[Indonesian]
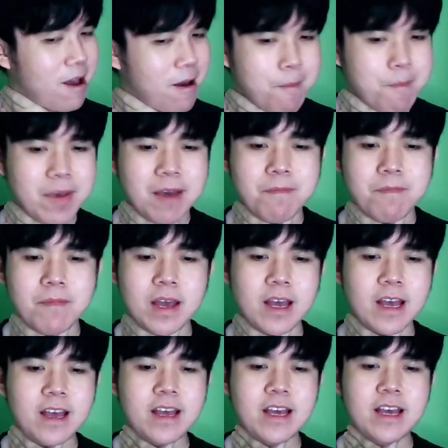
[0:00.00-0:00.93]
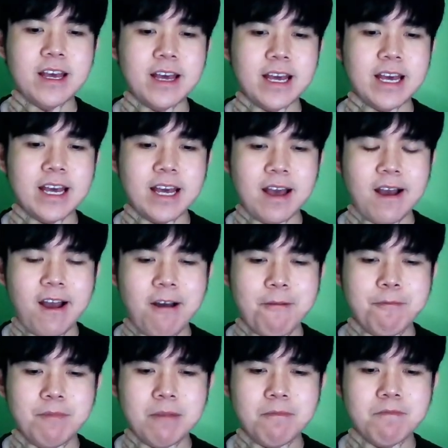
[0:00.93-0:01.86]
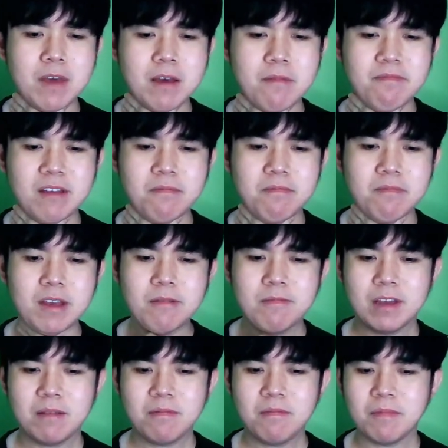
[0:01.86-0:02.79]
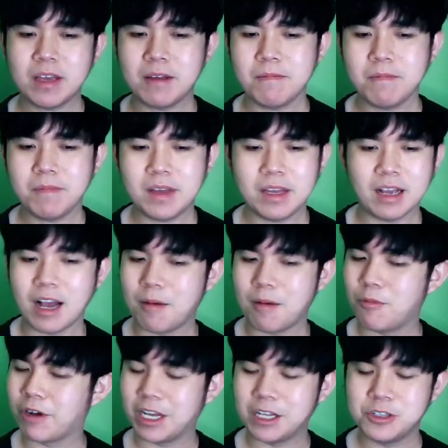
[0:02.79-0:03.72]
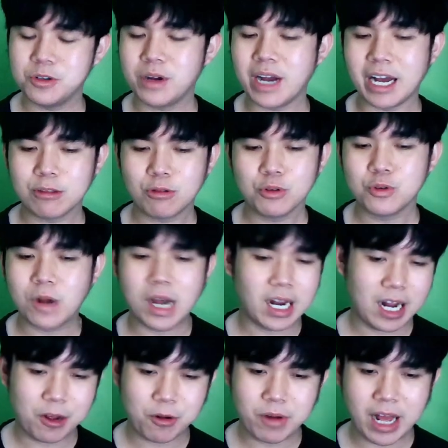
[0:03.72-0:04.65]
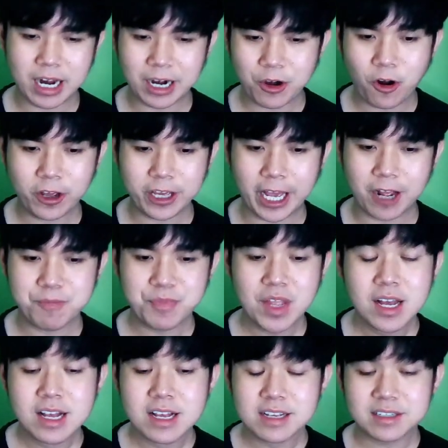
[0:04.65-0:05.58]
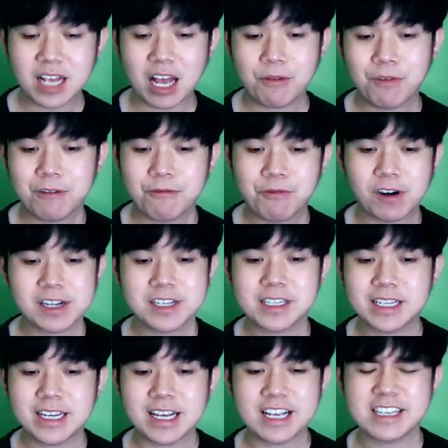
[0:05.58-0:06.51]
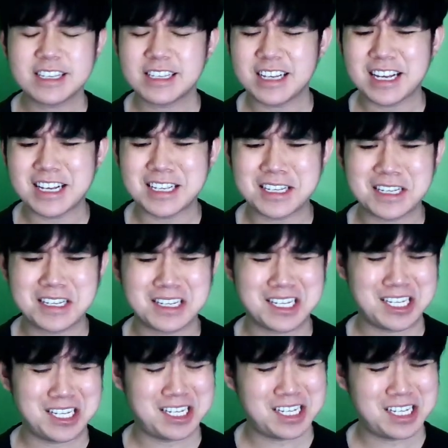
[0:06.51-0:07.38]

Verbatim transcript: Mimi. Mimi, Mimi, Mimi, Mimi. Nah, mungkin juga itu juga lagu yang annoying. Seven First Kisses.